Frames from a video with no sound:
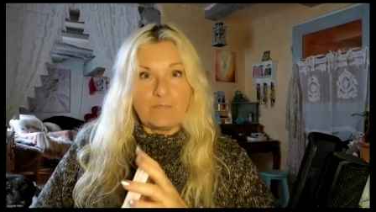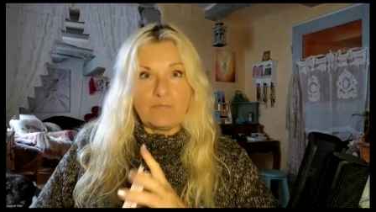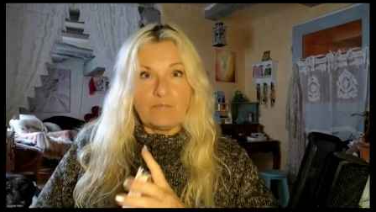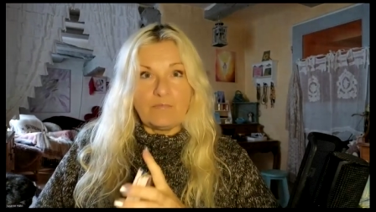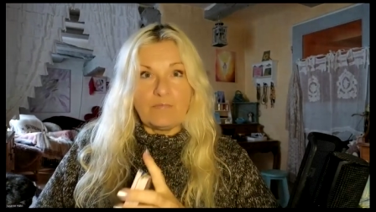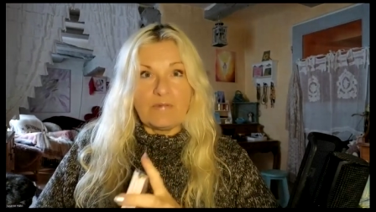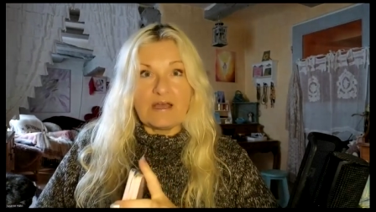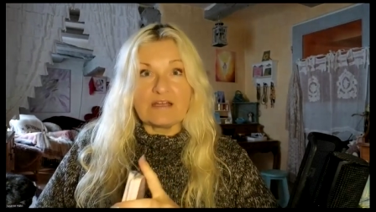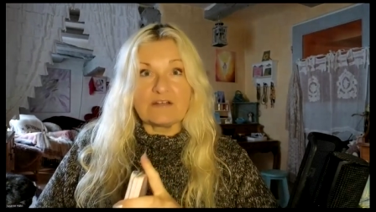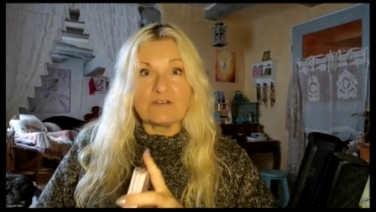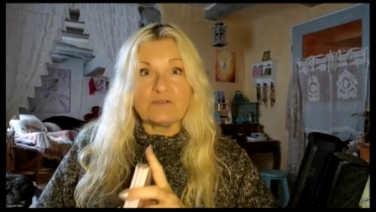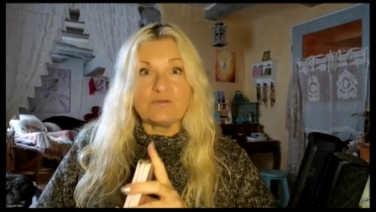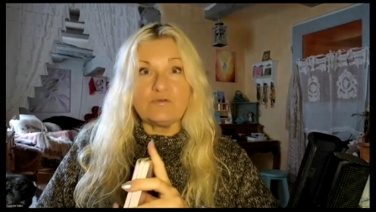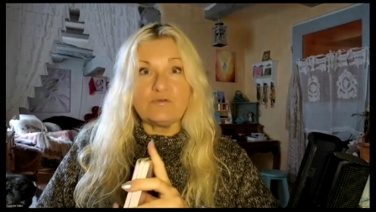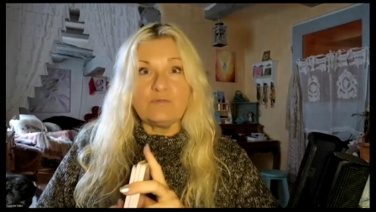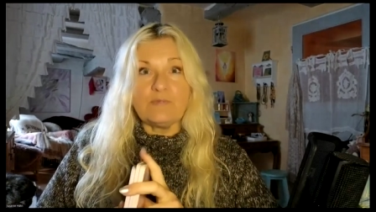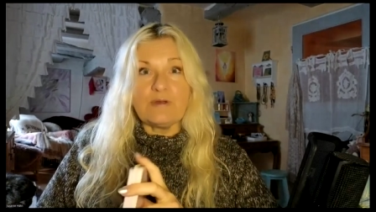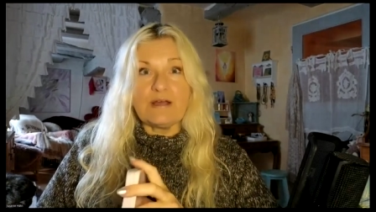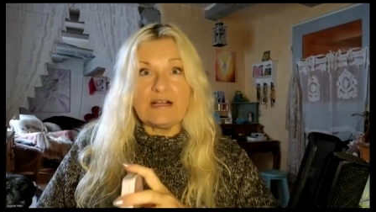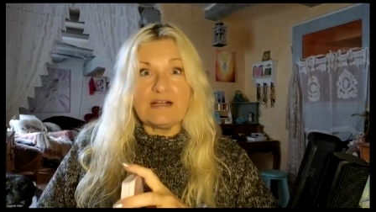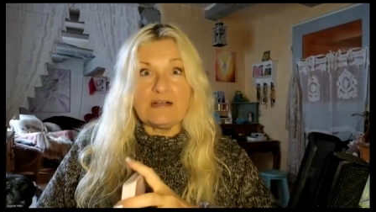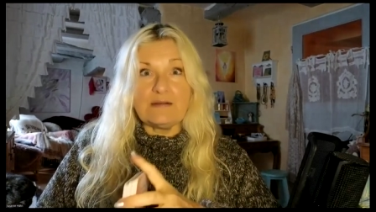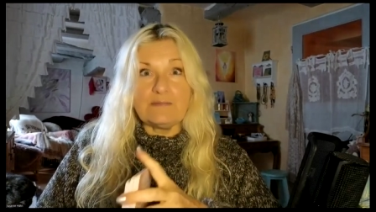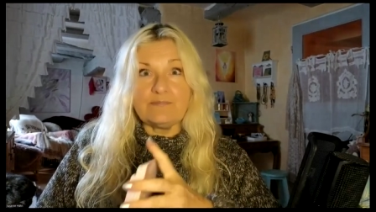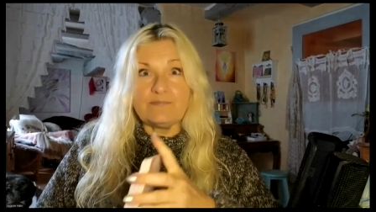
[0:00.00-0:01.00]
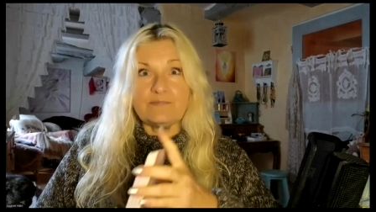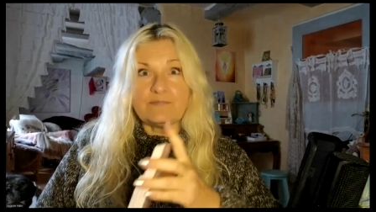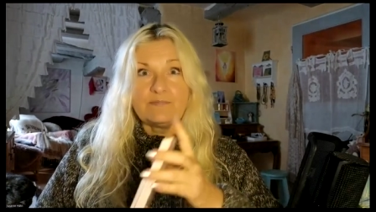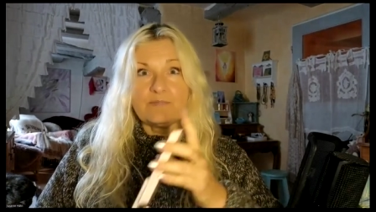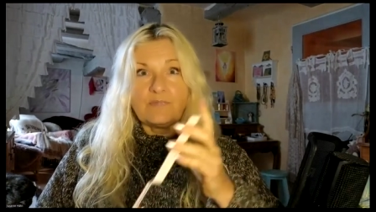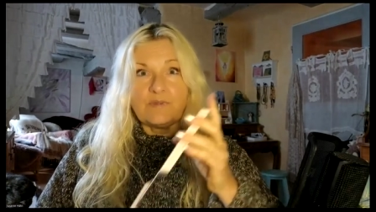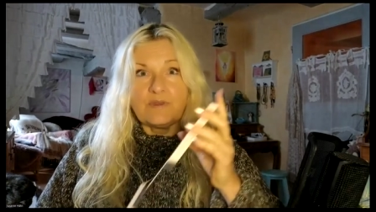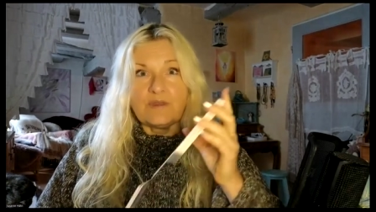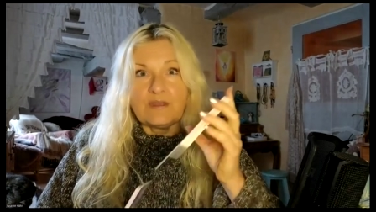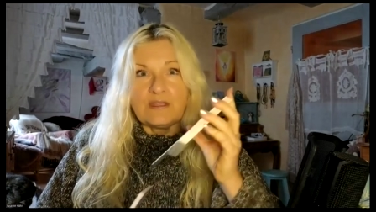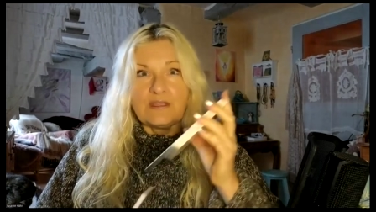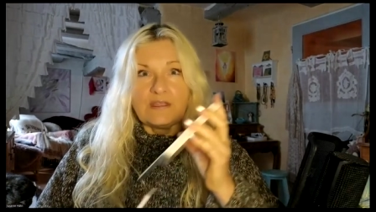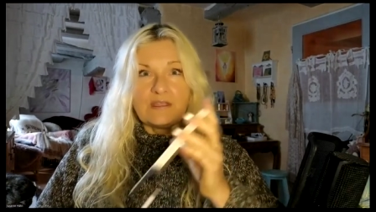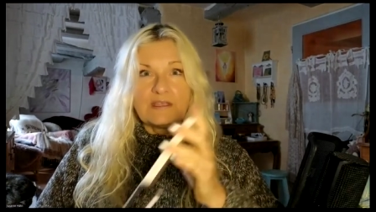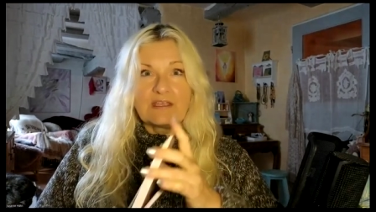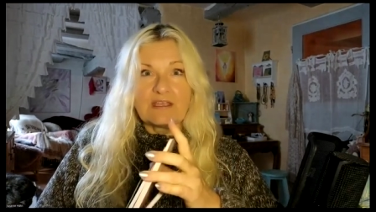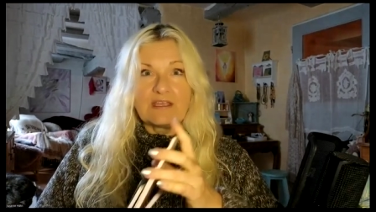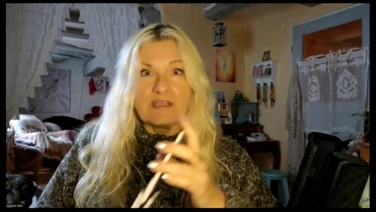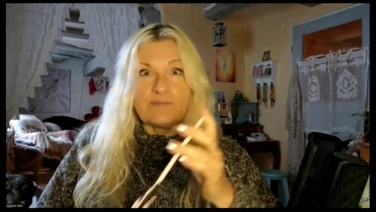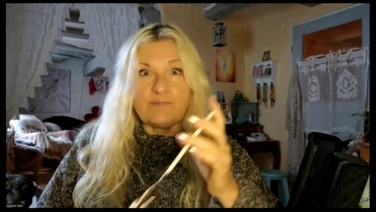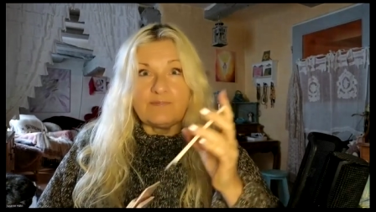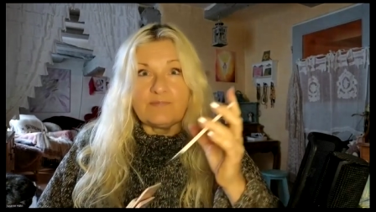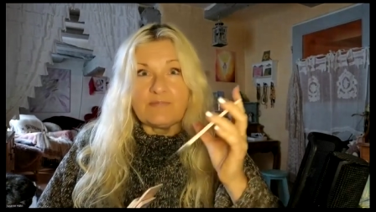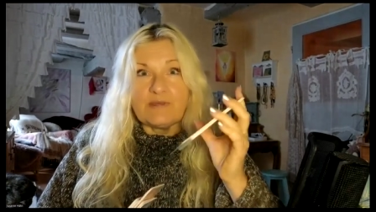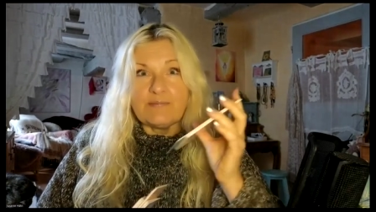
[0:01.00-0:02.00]
Mach du mal.
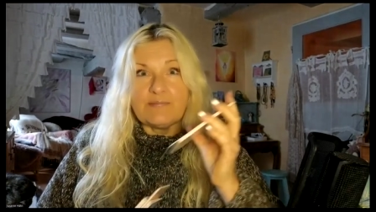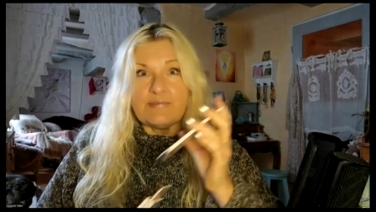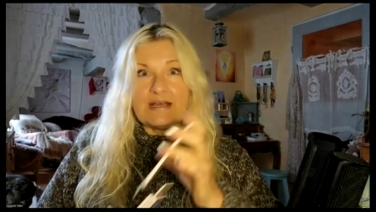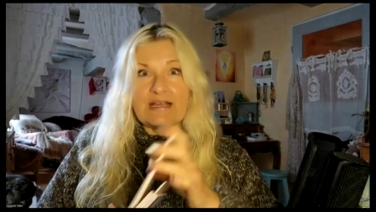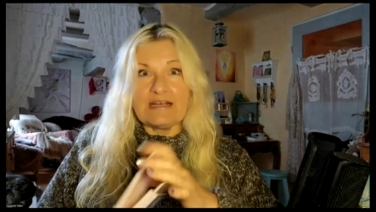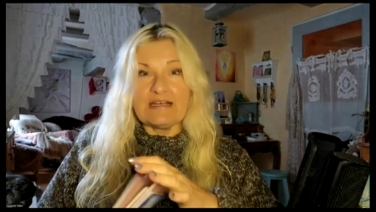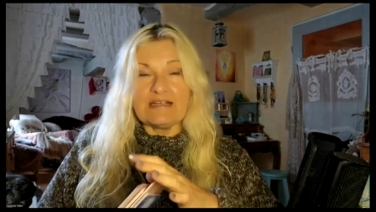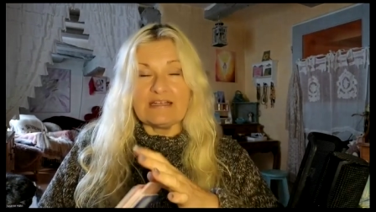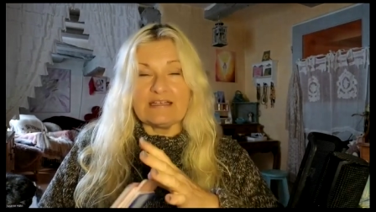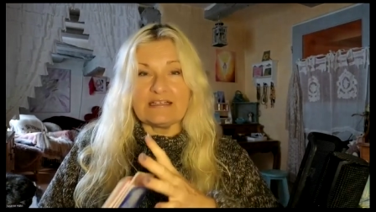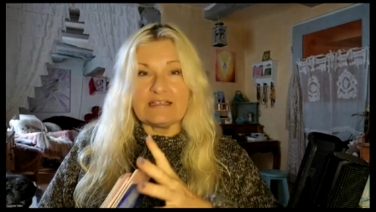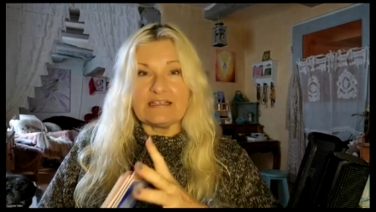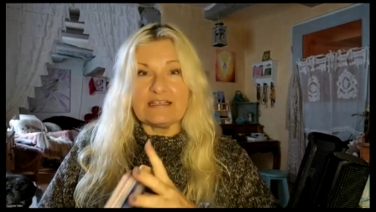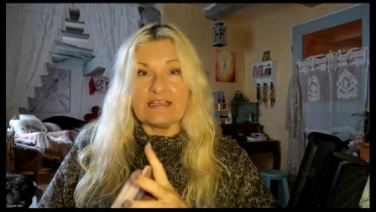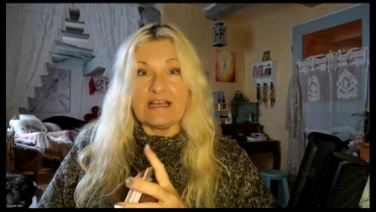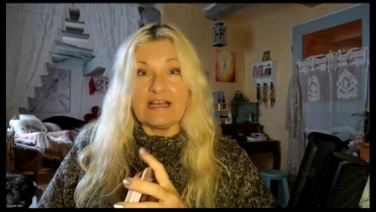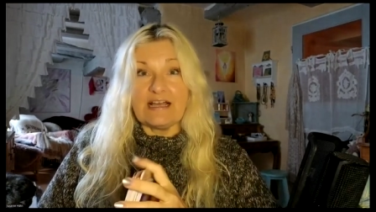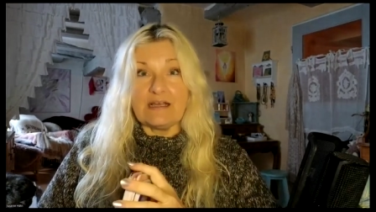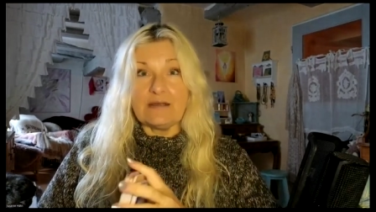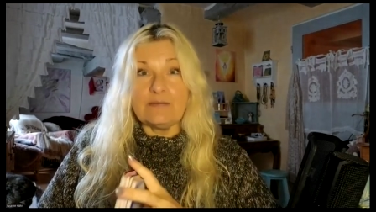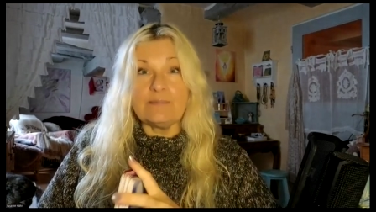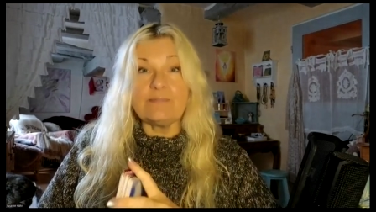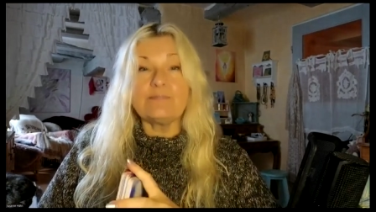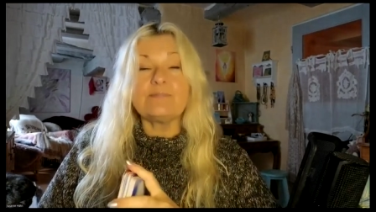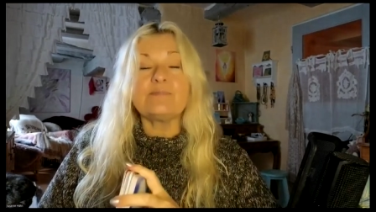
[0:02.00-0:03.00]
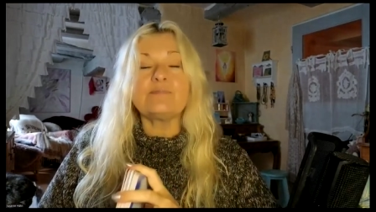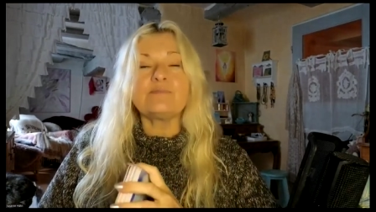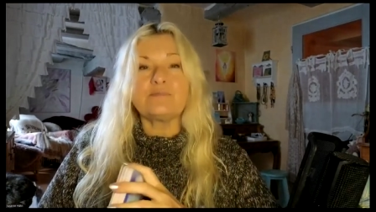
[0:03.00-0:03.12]
Gib mir mal ein Ja.